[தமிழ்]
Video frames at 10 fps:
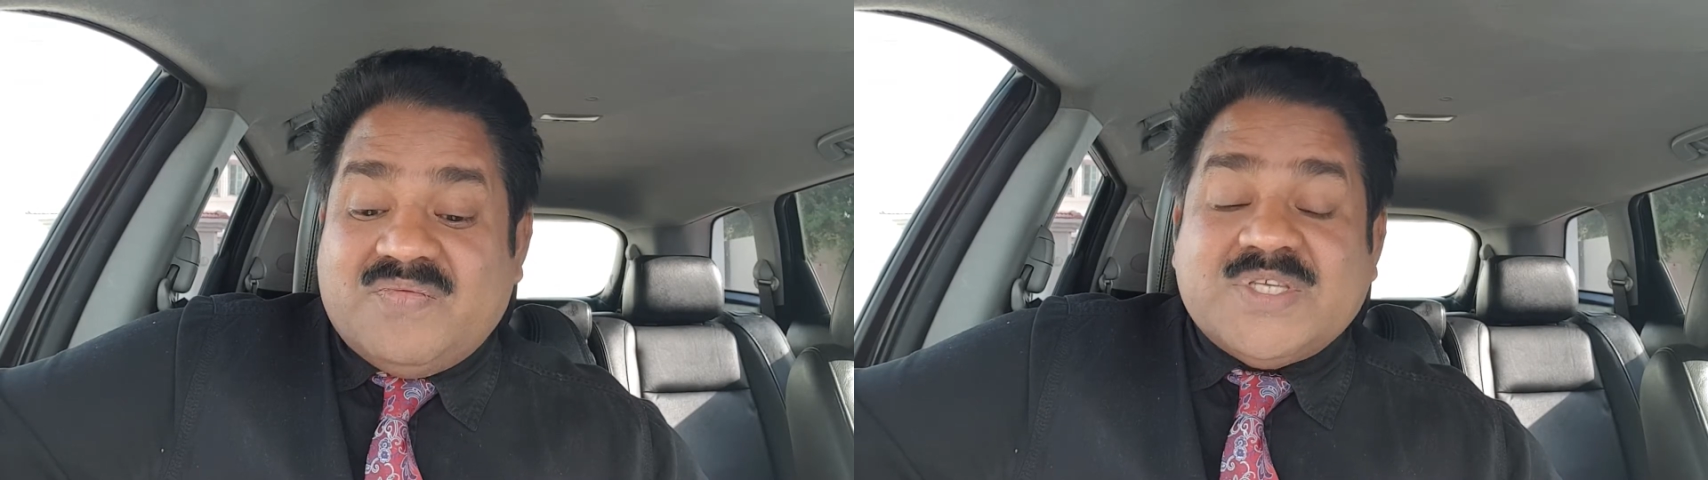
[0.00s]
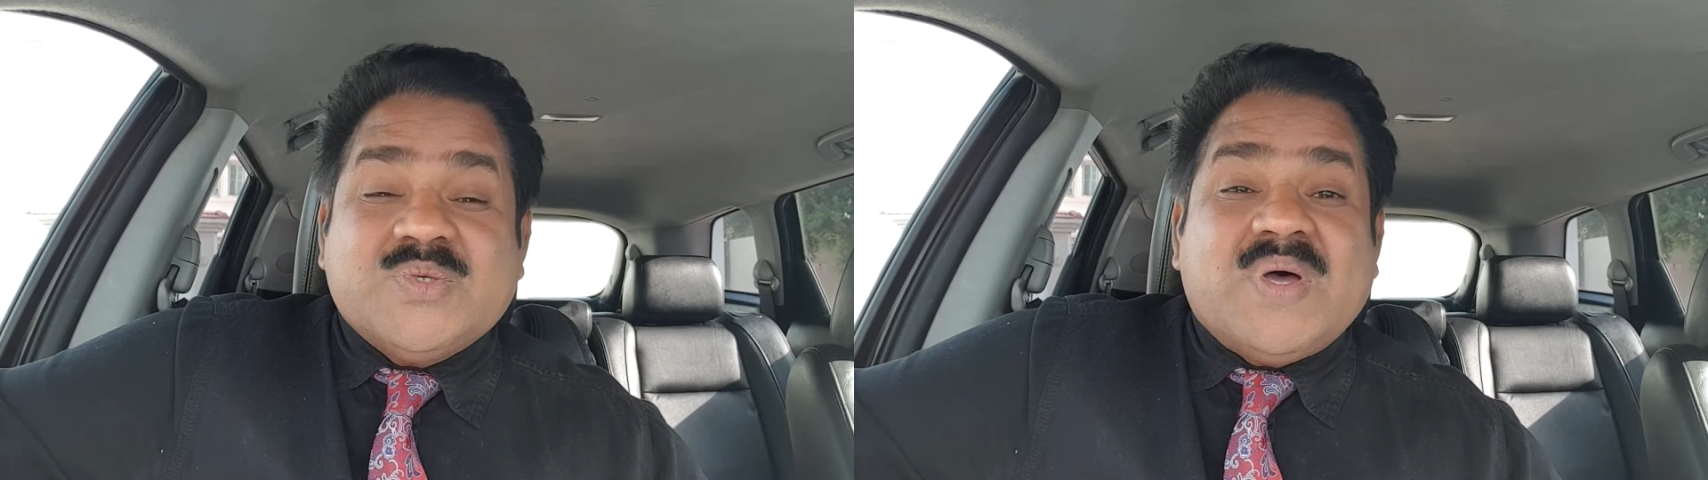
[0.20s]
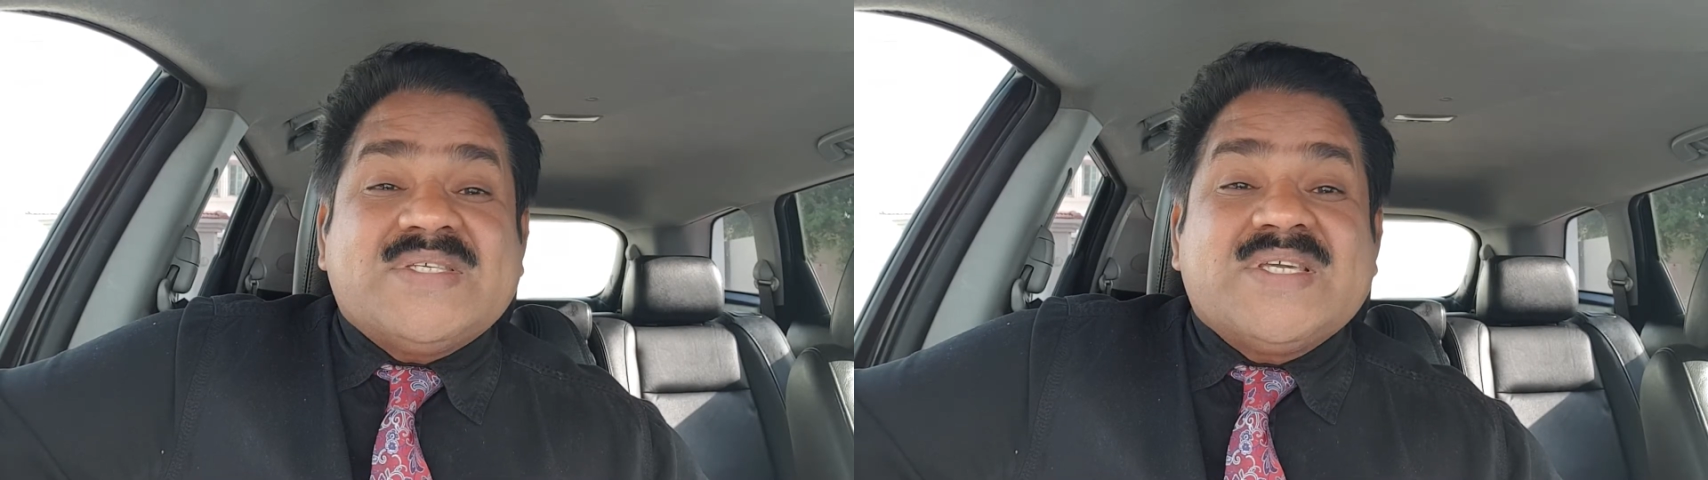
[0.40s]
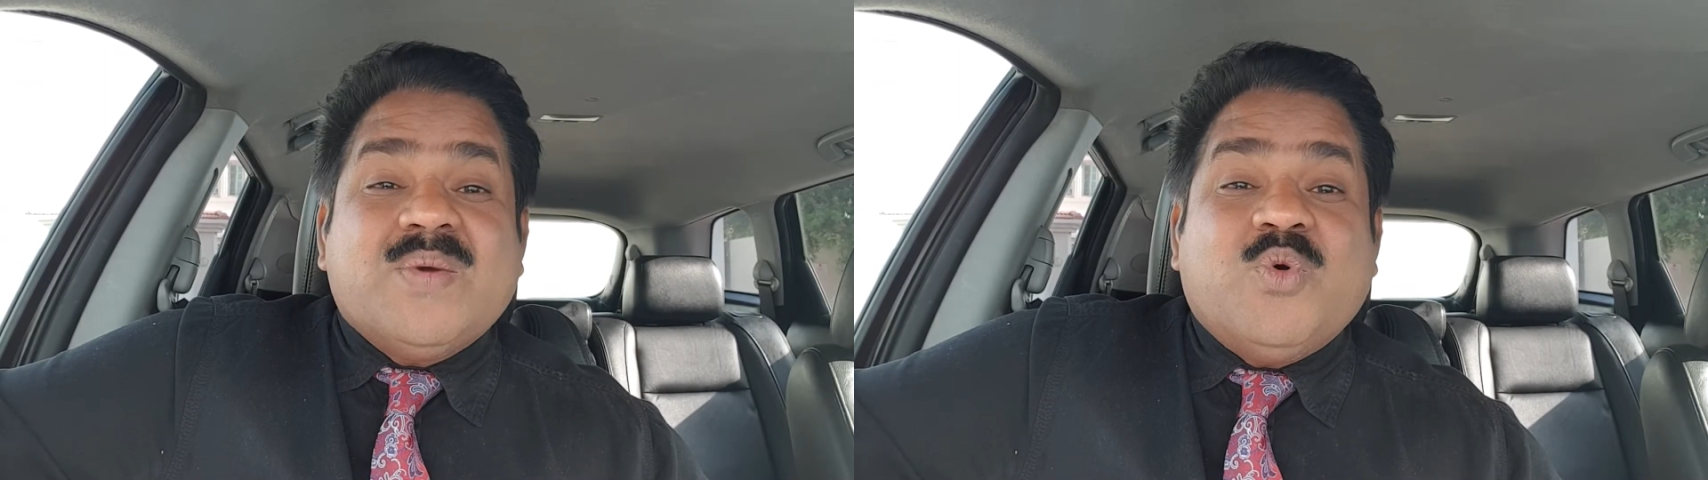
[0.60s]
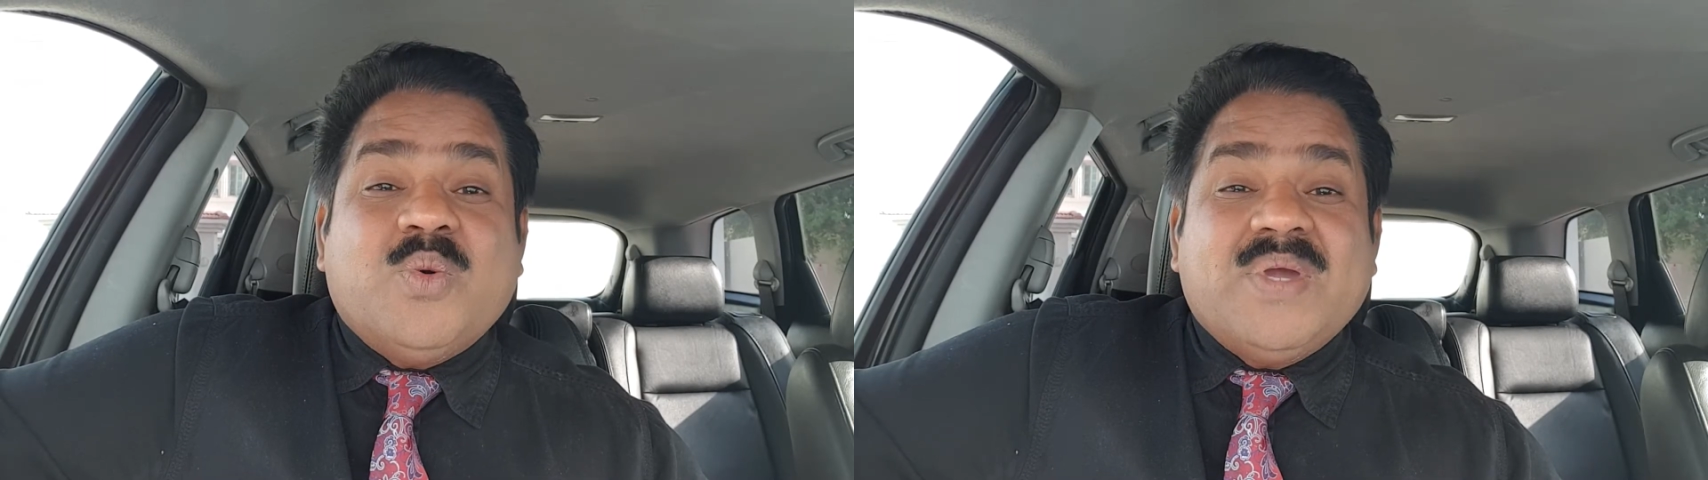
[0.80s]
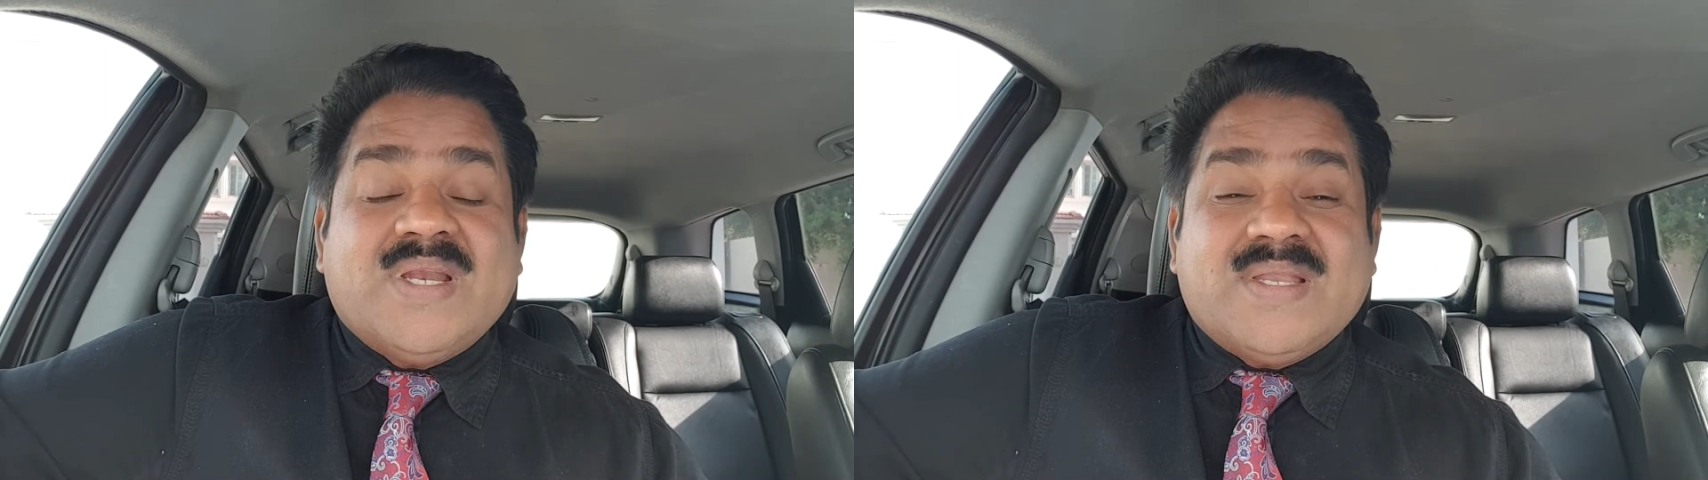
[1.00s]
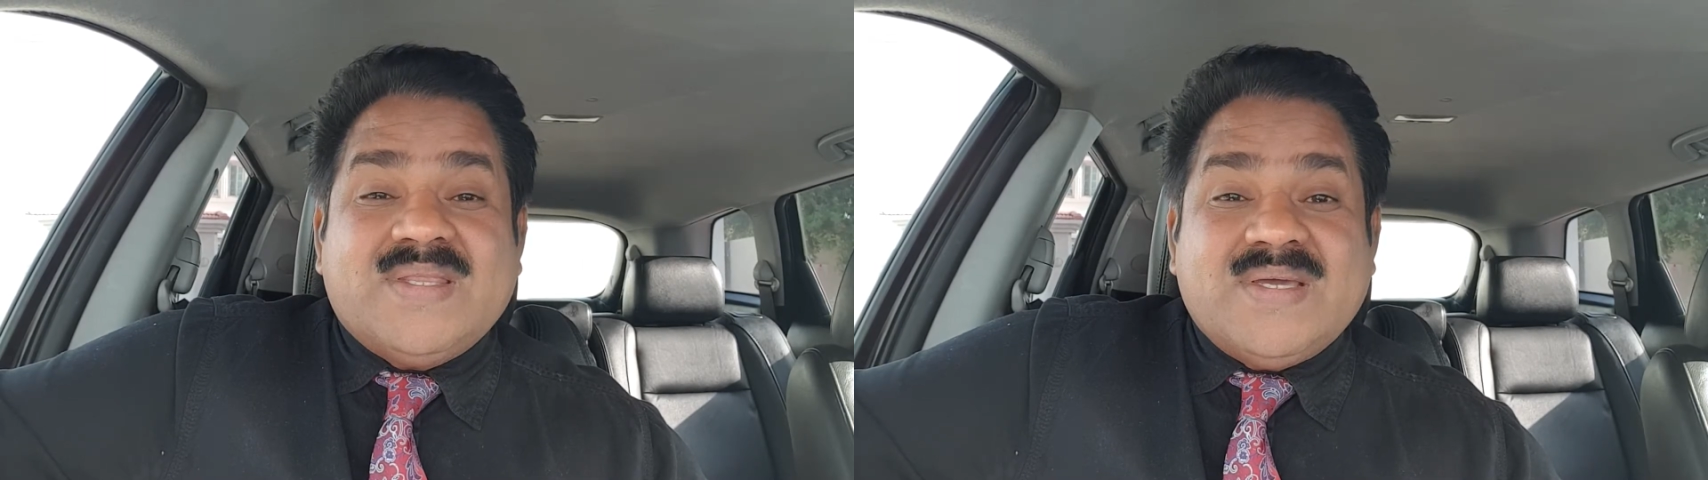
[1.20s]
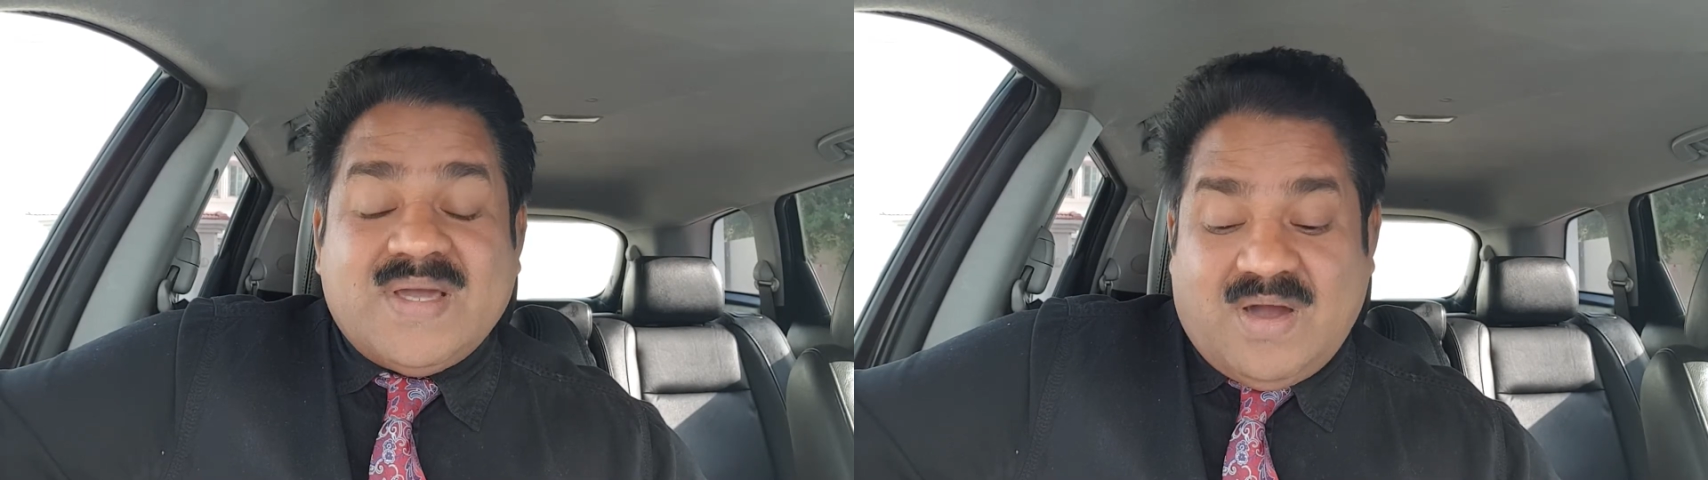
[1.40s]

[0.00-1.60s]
விசுவாசிங்க பூமியிலேருந்து